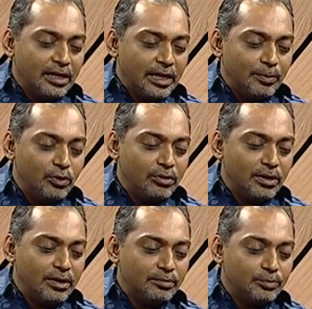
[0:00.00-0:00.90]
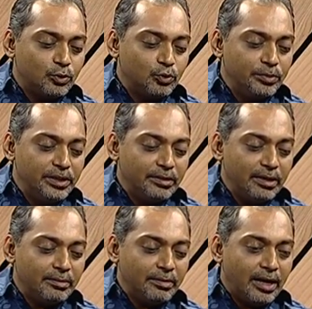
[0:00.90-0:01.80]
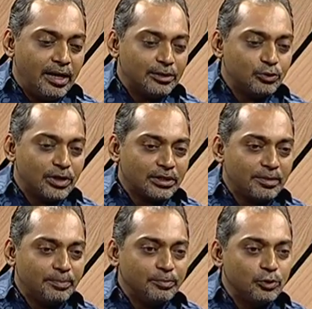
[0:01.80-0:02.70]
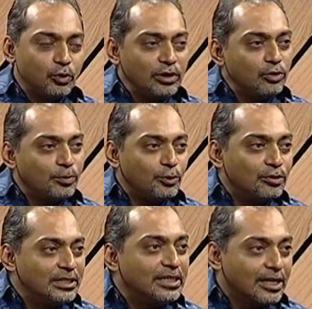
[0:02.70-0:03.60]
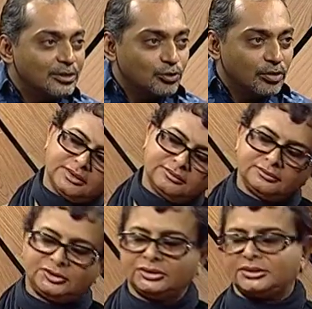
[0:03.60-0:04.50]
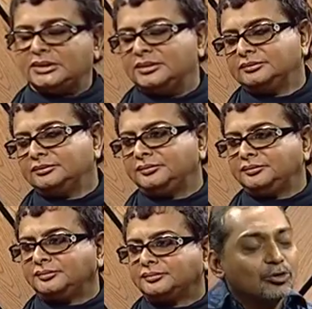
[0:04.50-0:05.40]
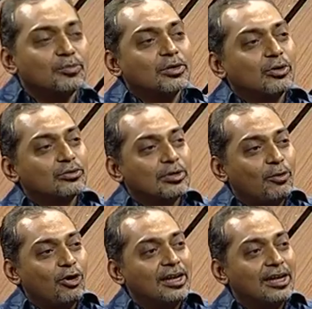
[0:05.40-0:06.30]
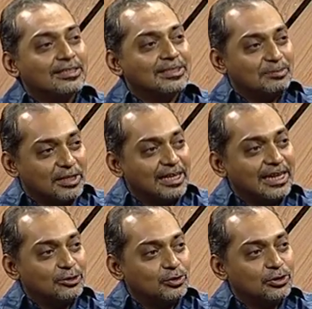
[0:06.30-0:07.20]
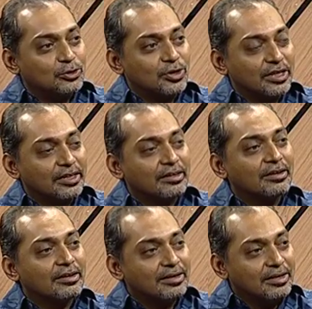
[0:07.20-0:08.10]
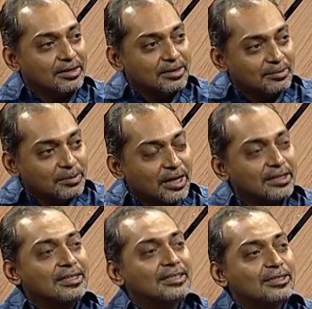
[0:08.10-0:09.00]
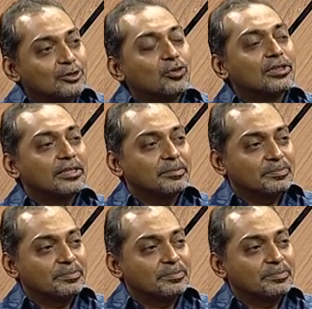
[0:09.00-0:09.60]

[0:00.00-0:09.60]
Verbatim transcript: এবং তুমি হাঁটছো একটা দড়ির ওপর দিয়ে আসলে হ্যাঁ সেই জায়গাটা তোমার কতটা ভয় লাগছে মানে এই চরিত্রটাকে কাঁধে নিয়ে চলতে